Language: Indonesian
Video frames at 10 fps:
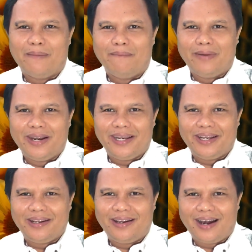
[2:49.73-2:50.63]

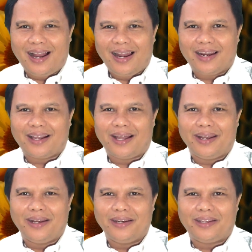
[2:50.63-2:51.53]

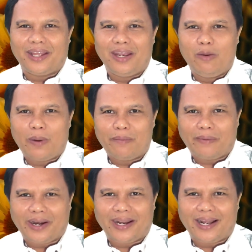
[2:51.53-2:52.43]
meninggalkan kehidupan
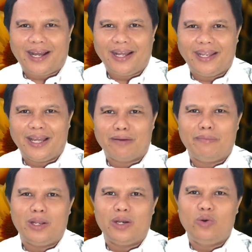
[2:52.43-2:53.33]
mereka yang
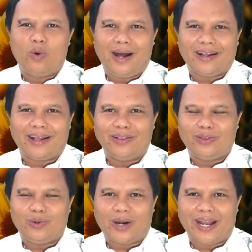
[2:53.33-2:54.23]

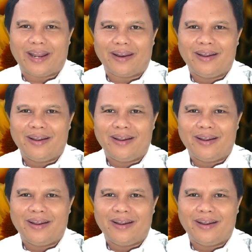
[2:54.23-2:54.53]
menduakan Tuhan,